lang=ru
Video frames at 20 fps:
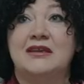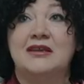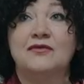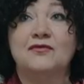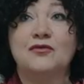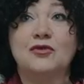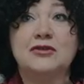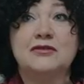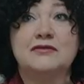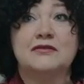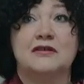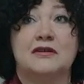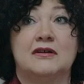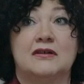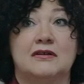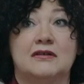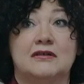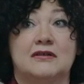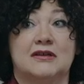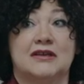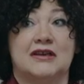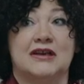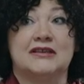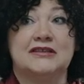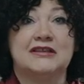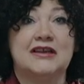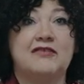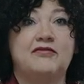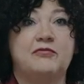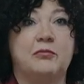И вот, э,
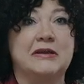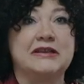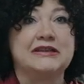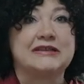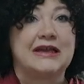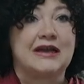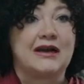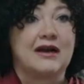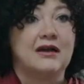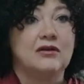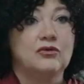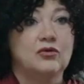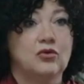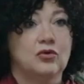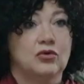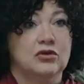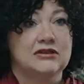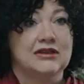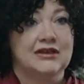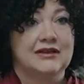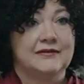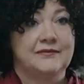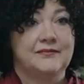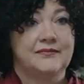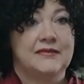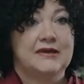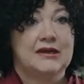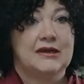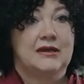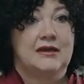когда в полтора года
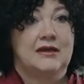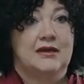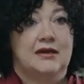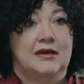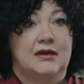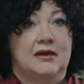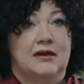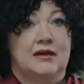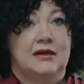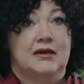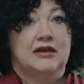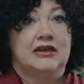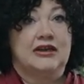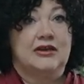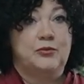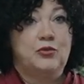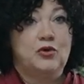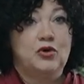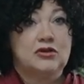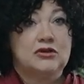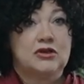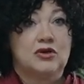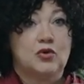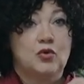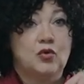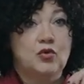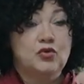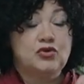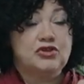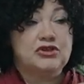ребенок
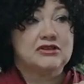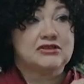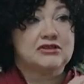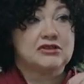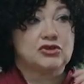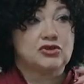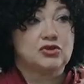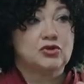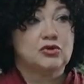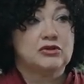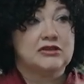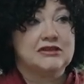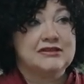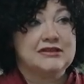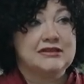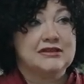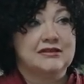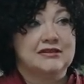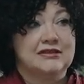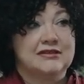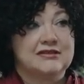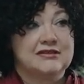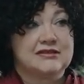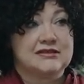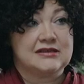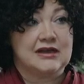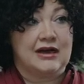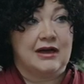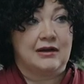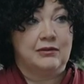учится что-то делать
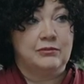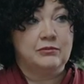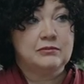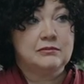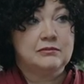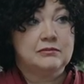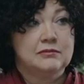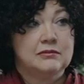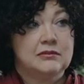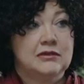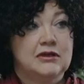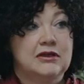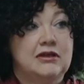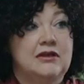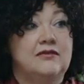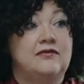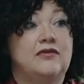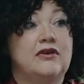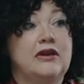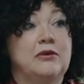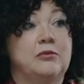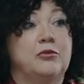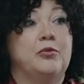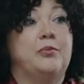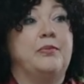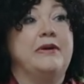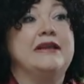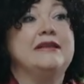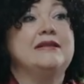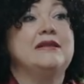сам, и вы
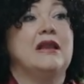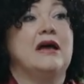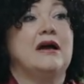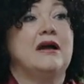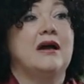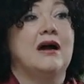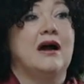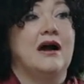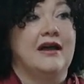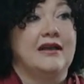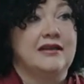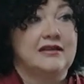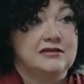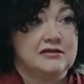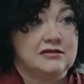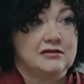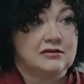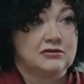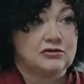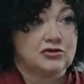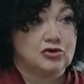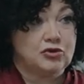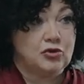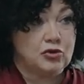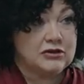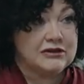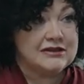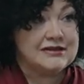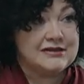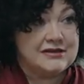ему предлагаете
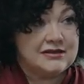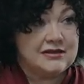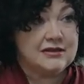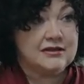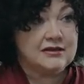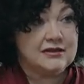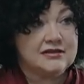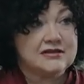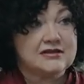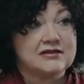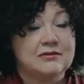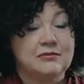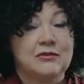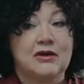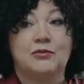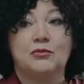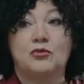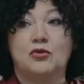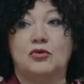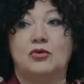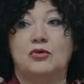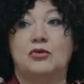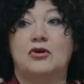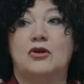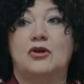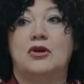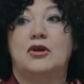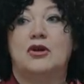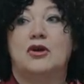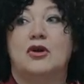что-то сделать самому,
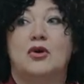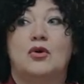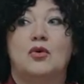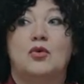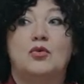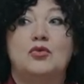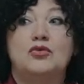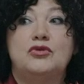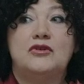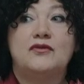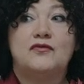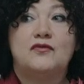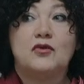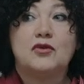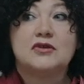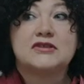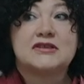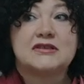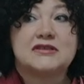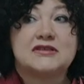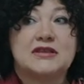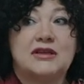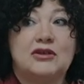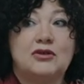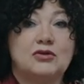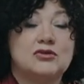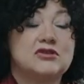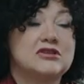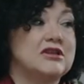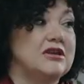у него
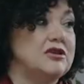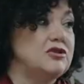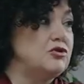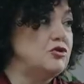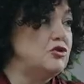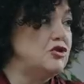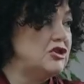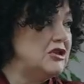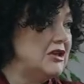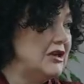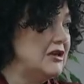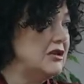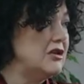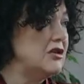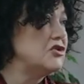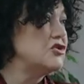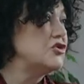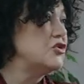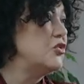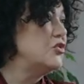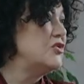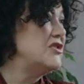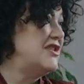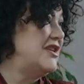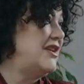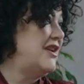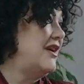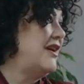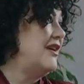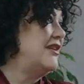создается ощущение, что он
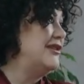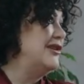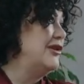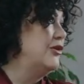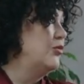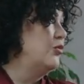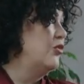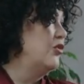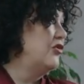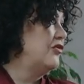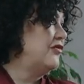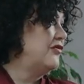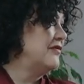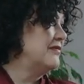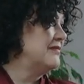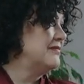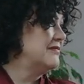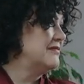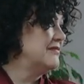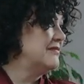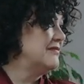теряет любовь.